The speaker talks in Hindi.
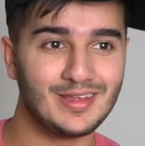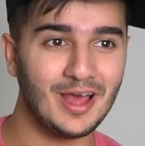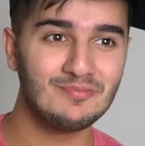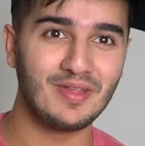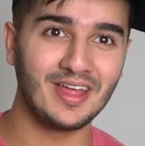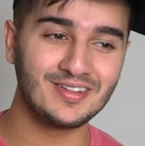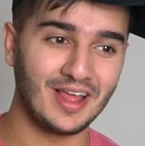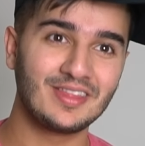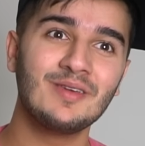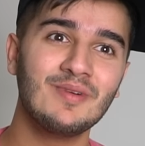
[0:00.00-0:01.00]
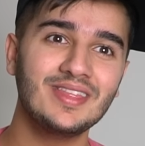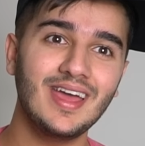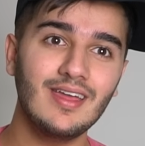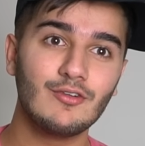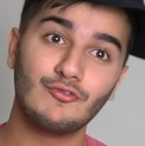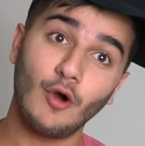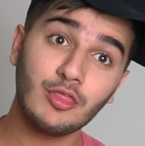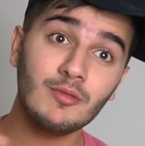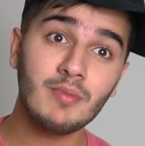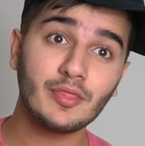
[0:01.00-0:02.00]
यार बड़ा थल्की बंदा है
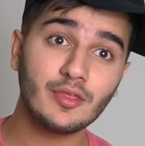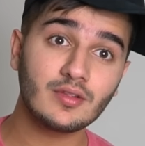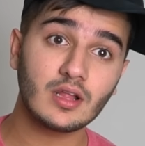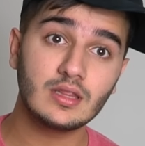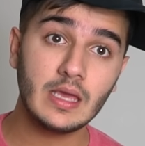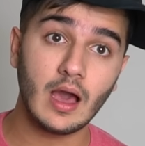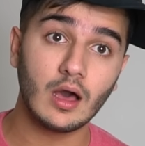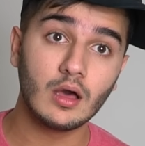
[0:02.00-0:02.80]
फौरन मैसेज कर दिया